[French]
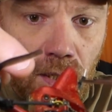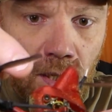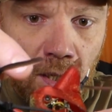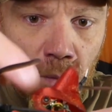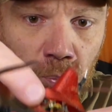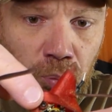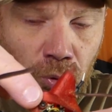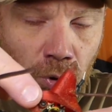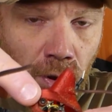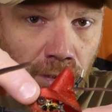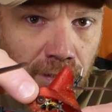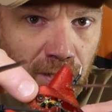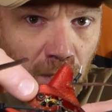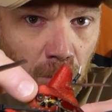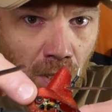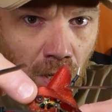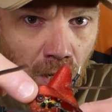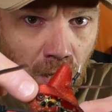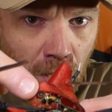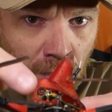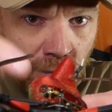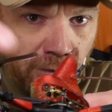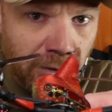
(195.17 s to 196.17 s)
Et pour la
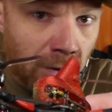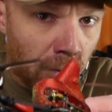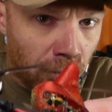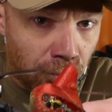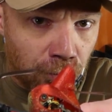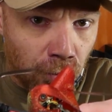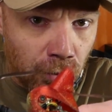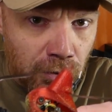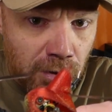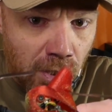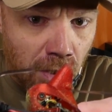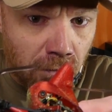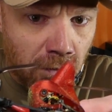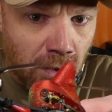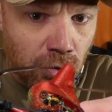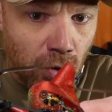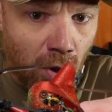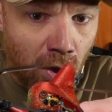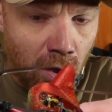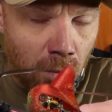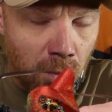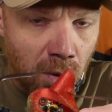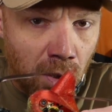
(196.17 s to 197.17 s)
caméra, c'est fourni avec
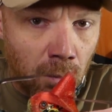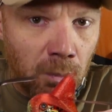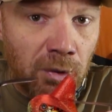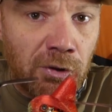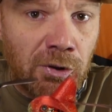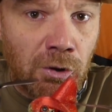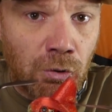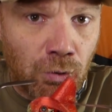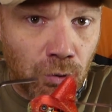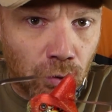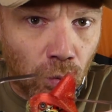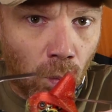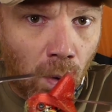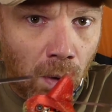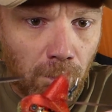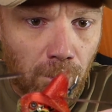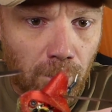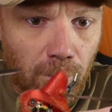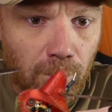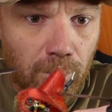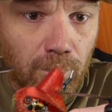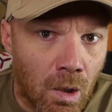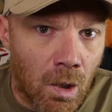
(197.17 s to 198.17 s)
normalement mais c'est du 3.
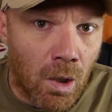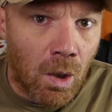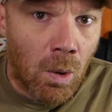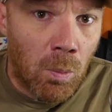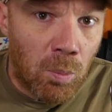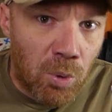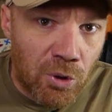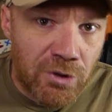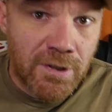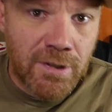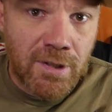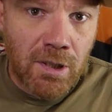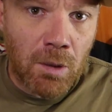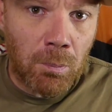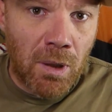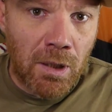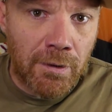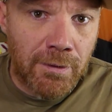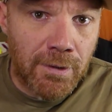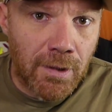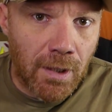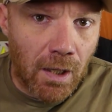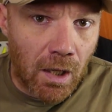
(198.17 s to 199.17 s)
Petit
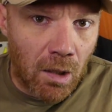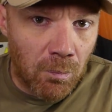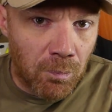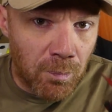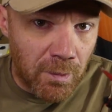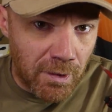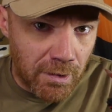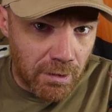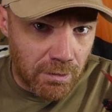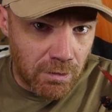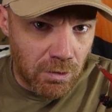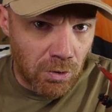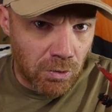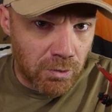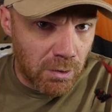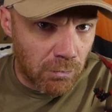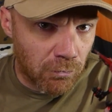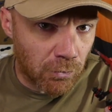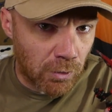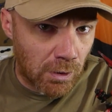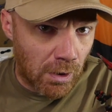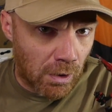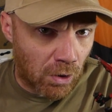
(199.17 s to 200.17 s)
aparté rapide au
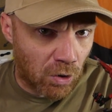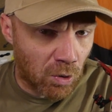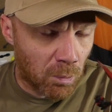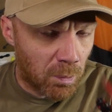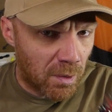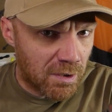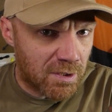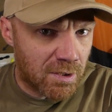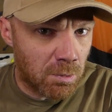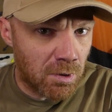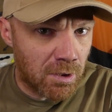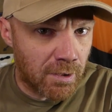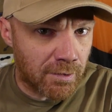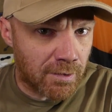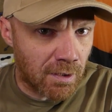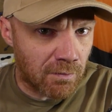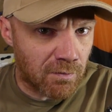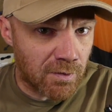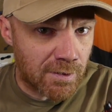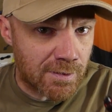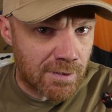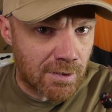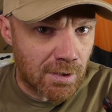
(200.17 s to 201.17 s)
niveau de la
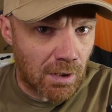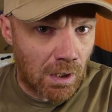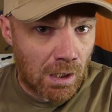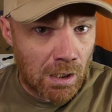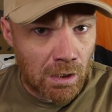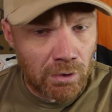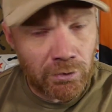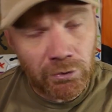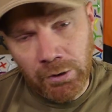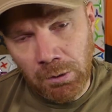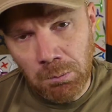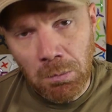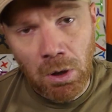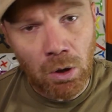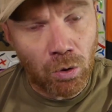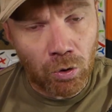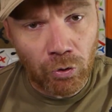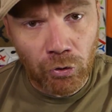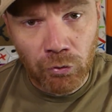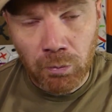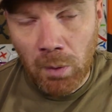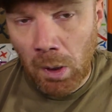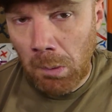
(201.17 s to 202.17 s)
compatibilité Vista, c'est
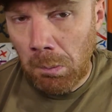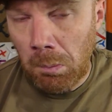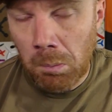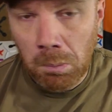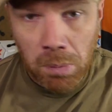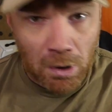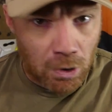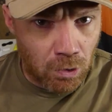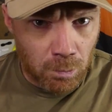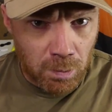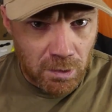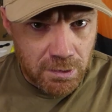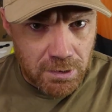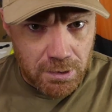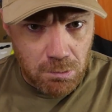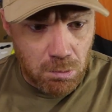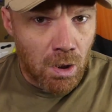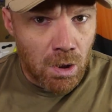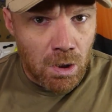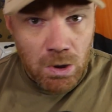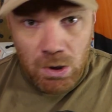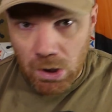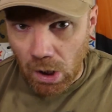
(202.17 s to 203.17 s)
malheureusement pas
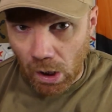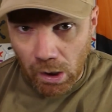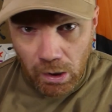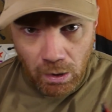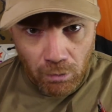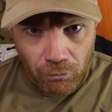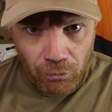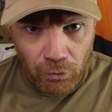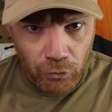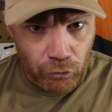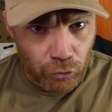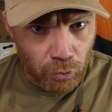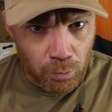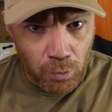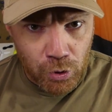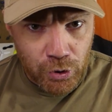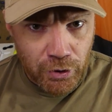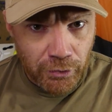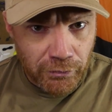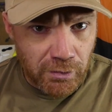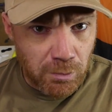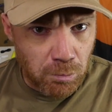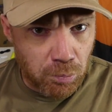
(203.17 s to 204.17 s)
compatible. J'ai rien fait sur mon
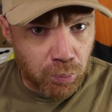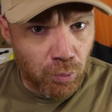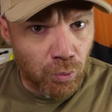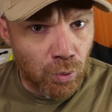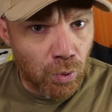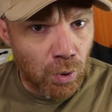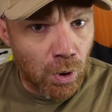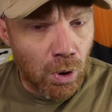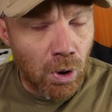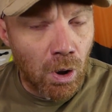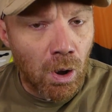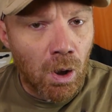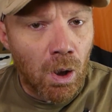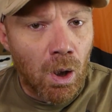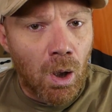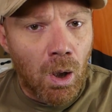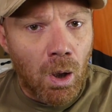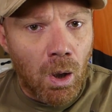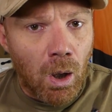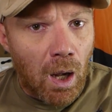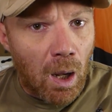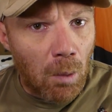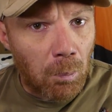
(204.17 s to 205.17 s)
châssis pour.
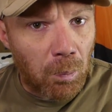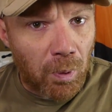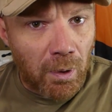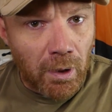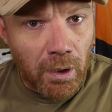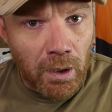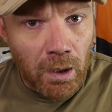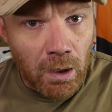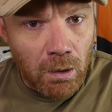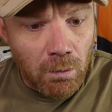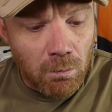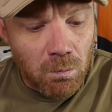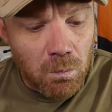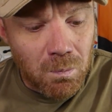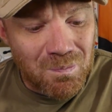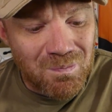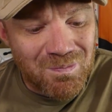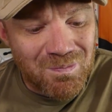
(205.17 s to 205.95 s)
Après,